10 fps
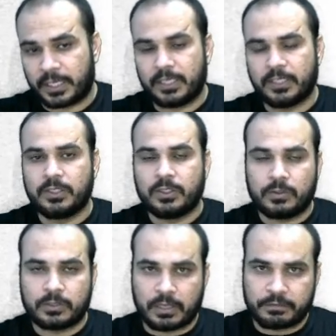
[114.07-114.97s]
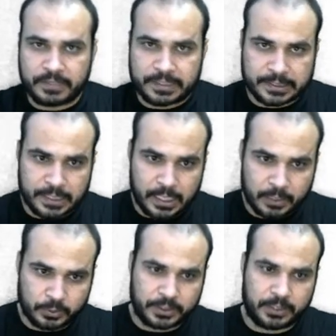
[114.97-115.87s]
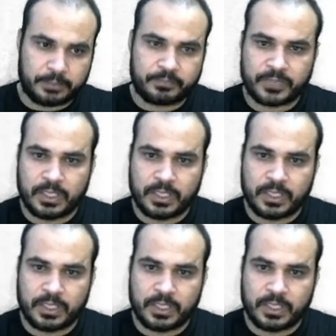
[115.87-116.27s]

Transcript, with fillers: हैं और काफ़ी खतरनाक होती है